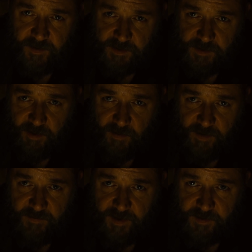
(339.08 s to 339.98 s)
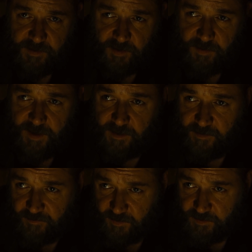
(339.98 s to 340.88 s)
Yine olmadı. O zaman hem
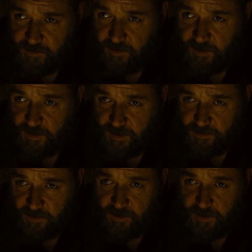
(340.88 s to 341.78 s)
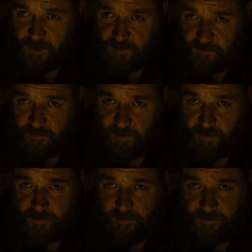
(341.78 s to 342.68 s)
sen ananı, Şem'i, Ema'yı beni
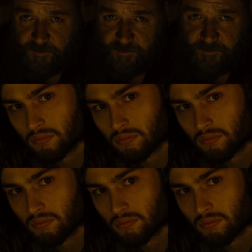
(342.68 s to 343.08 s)
gömersin.